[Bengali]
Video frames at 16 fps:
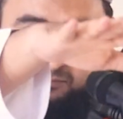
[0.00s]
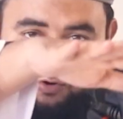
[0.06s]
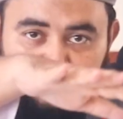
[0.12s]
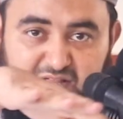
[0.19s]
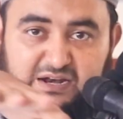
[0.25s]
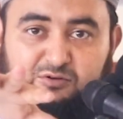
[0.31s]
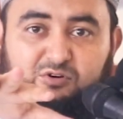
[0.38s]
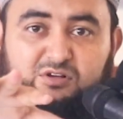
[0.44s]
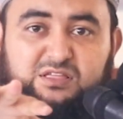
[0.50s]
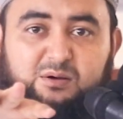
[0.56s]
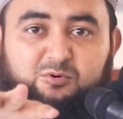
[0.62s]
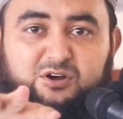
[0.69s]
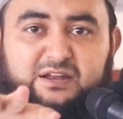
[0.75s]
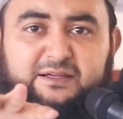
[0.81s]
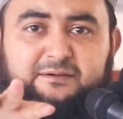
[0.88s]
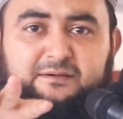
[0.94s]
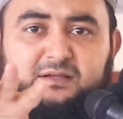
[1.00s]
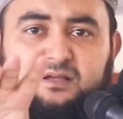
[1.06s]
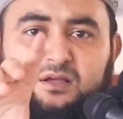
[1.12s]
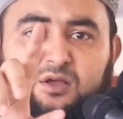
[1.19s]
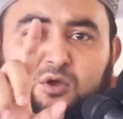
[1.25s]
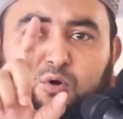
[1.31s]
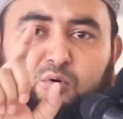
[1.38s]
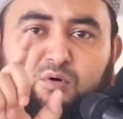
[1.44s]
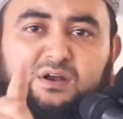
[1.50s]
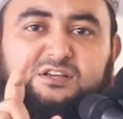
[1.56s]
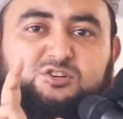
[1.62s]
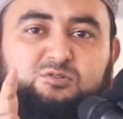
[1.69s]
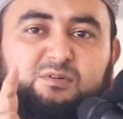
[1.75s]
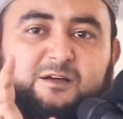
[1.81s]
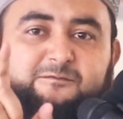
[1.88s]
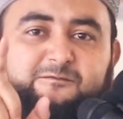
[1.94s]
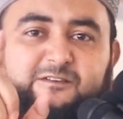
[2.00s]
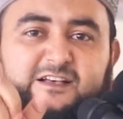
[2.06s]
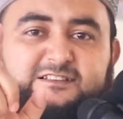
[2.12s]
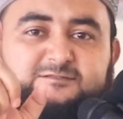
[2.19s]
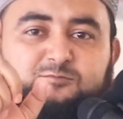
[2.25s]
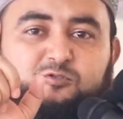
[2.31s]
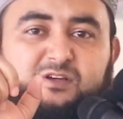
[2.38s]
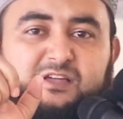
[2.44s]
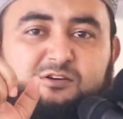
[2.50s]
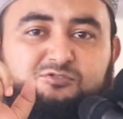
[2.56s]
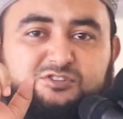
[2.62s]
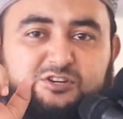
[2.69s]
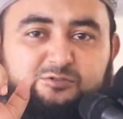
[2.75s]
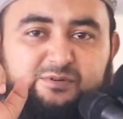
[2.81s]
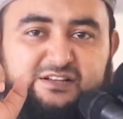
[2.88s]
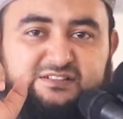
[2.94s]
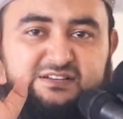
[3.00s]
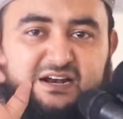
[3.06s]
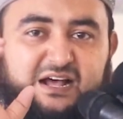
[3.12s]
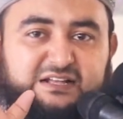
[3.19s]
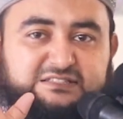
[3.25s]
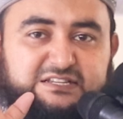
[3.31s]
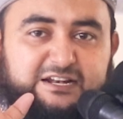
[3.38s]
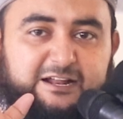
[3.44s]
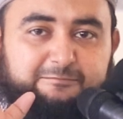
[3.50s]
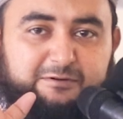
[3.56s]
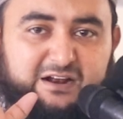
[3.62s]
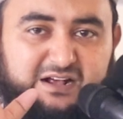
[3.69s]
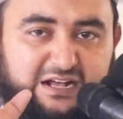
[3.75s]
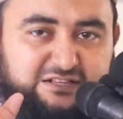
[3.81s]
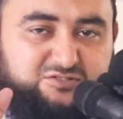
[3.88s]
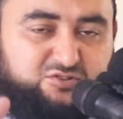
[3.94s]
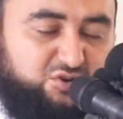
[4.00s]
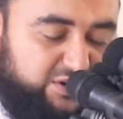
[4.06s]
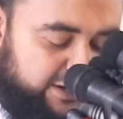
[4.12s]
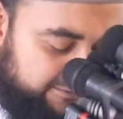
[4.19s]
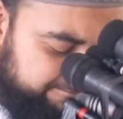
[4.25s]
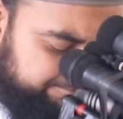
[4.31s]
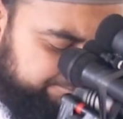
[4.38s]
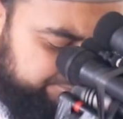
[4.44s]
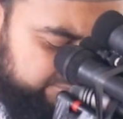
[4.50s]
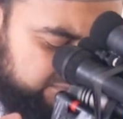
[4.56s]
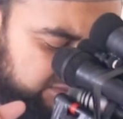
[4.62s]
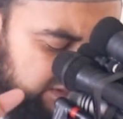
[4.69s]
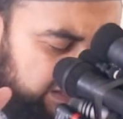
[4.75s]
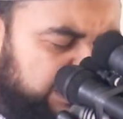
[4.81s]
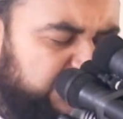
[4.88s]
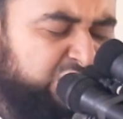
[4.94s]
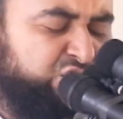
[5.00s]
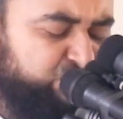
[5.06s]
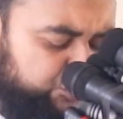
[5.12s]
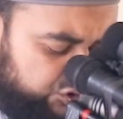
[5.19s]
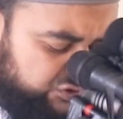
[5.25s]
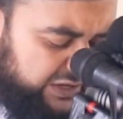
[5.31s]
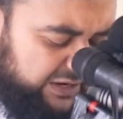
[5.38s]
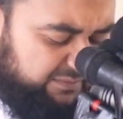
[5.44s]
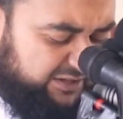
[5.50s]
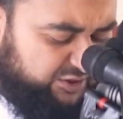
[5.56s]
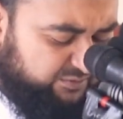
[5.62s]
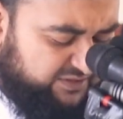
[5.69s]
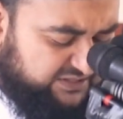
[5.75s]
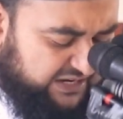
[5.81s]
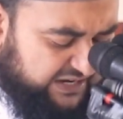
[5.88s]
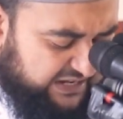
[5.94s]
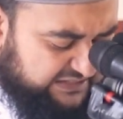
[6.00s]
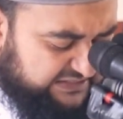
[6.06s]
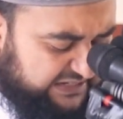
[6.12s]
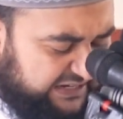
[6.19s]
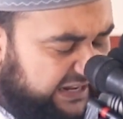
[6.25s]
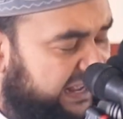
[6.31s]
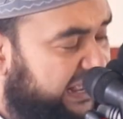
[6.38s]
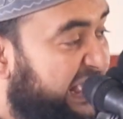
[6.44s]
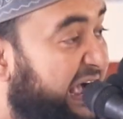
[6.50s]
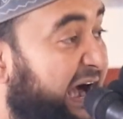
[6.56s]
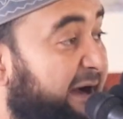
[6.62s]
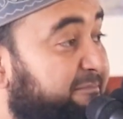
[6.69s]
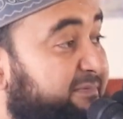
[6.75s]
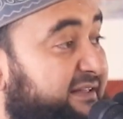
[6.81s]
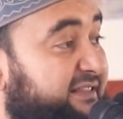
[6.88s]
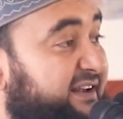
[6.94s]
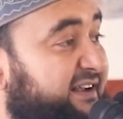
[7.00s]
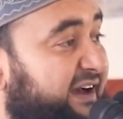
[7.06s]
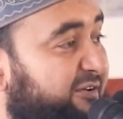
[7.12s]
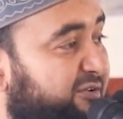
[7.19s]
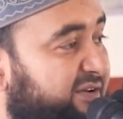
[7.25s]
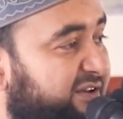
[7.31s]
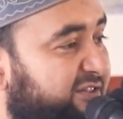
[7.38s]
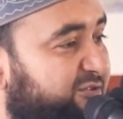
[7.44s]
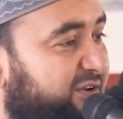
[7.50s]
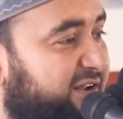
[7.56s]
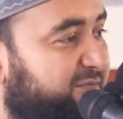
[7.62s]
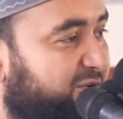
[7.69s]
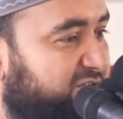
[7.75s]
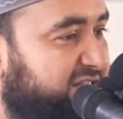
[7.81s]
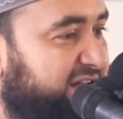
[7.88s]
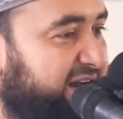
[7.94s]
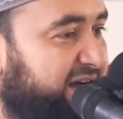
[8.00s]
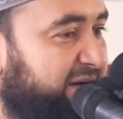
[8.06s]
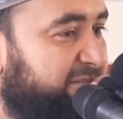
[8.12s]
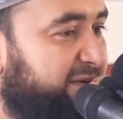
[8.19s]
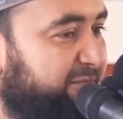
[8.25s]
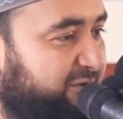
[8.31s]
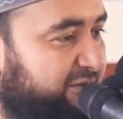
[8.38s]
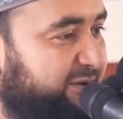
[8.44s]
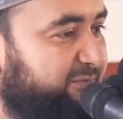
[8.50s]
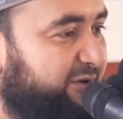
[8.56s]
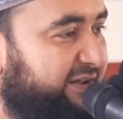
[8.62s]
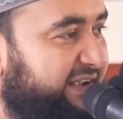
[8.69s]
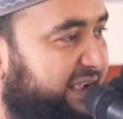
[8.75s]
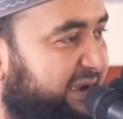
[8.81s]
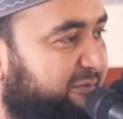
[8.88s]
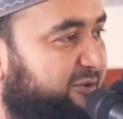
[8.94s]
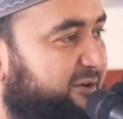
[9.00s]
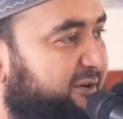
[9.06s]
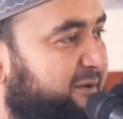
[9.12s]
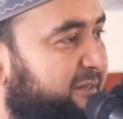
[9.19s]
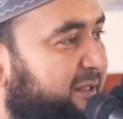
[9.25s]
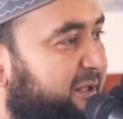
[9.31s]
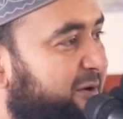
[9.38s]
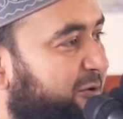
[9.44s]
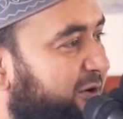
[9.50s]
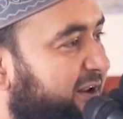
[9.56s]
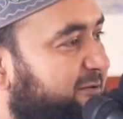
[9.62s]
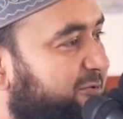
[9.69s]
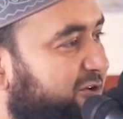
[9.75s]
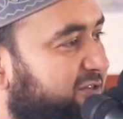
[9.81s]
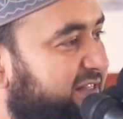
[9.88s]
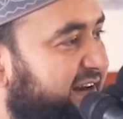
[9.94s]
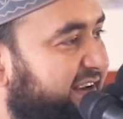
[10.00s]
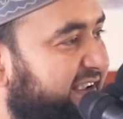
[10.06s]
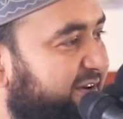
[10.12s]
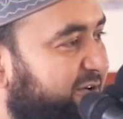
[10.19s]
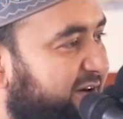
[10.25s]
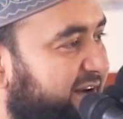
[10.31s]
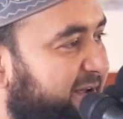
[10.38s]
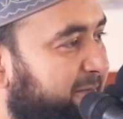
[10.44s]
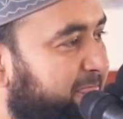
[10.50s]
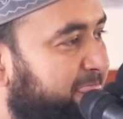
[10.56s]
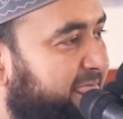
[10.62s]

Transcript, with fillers: ময়দানে কথা বলি অনেক সময় ফেসবুক ইউটিউবে যারা আছেন আপনারা কাজ করেন সোশ্যাল মাধ্যমে যারা আছেন আপনাদের কারণে কিন্তু অনেক বক্তারা বিপদে পড়ে কেমন অনেক বক্তারা কি করে